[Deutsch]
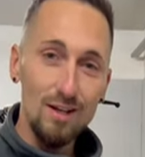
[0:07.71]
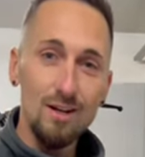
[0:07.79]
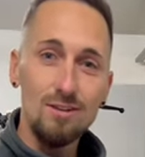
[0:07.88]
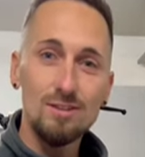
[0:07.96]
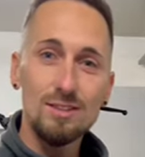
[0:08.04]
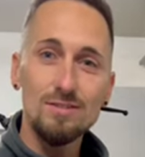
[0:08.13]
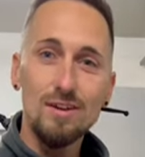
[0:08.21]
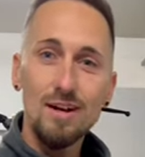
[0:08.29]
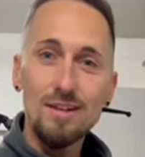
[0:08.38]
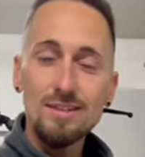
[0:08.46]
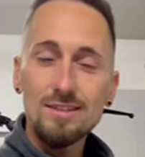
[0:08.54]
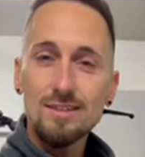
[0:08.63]
Und
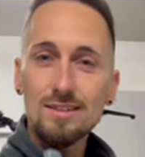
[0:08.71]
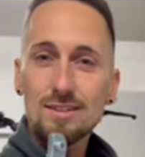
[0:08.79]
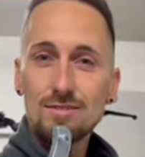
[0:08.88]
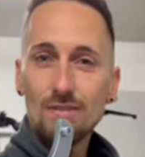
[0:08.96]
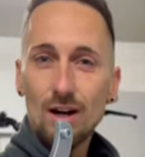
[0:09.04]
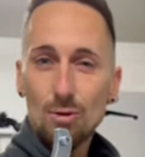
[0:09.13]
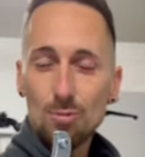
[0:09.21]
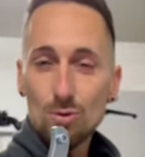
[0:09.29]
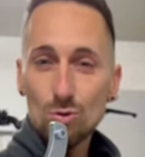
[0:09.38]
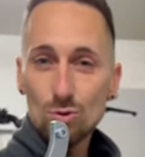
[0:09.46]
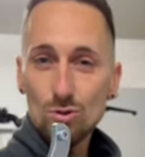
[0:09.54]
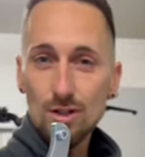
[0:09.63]
zwar sind es
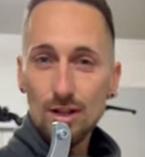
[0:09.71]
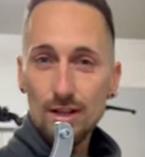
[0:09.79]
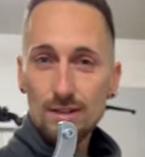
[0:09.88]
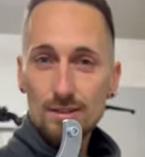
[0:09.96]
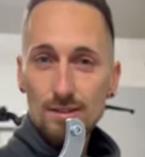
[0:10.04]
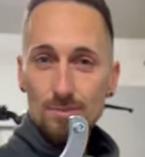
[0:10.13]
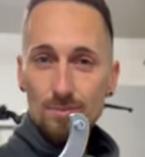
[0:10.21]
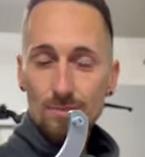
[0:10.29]
Vaporrotorhalter,